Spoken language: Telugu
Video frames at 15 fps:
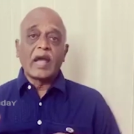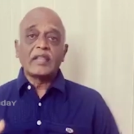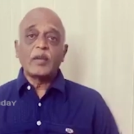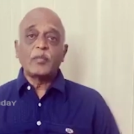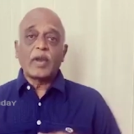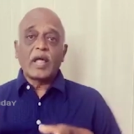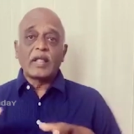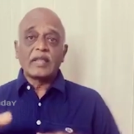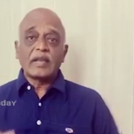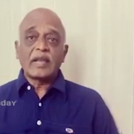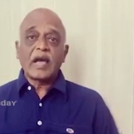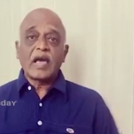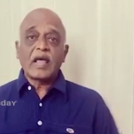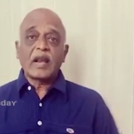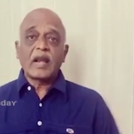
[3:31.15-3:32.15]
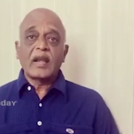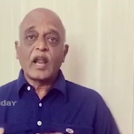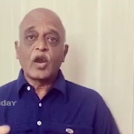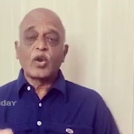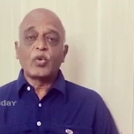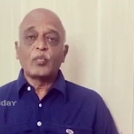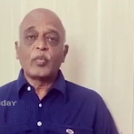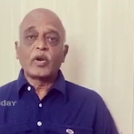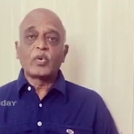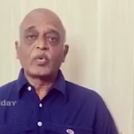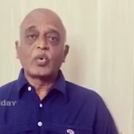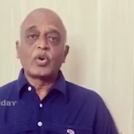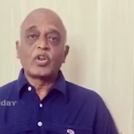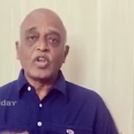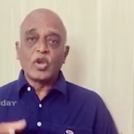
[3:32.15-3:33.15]
అయితే ఇప్పుడు అధికారాన్ని అడ్డు
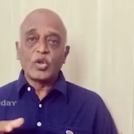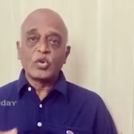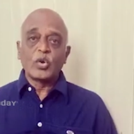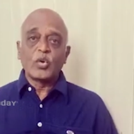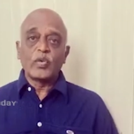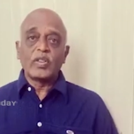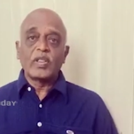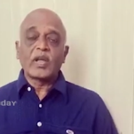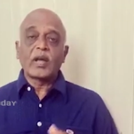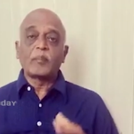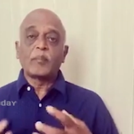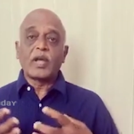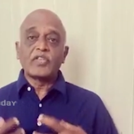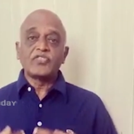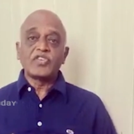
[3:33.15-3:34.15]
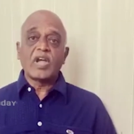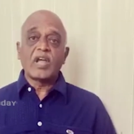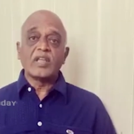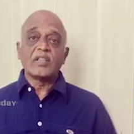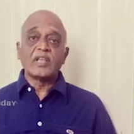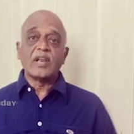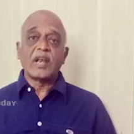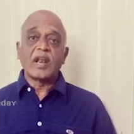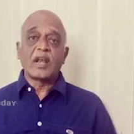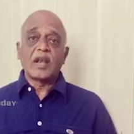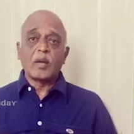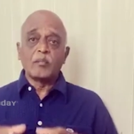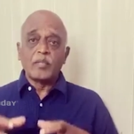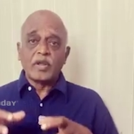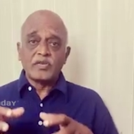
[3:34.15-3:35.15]
పెట్టుకొని ఏదో విధంగా
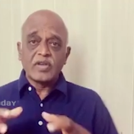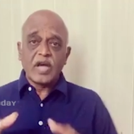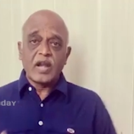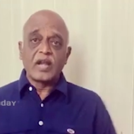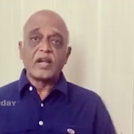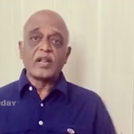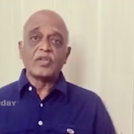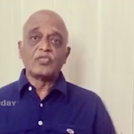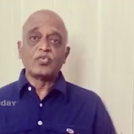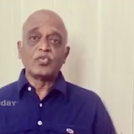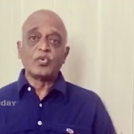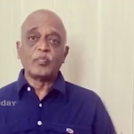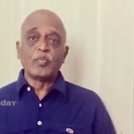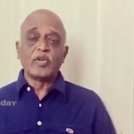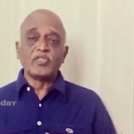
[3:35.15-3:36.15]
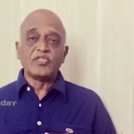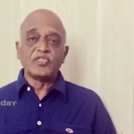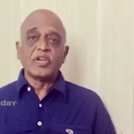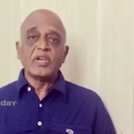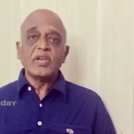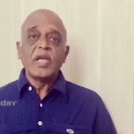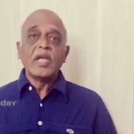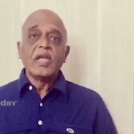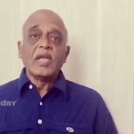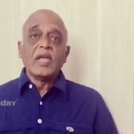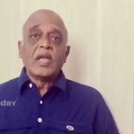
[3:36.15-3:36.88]
పంచాయతీలన్న మెజారిటీ చూపించి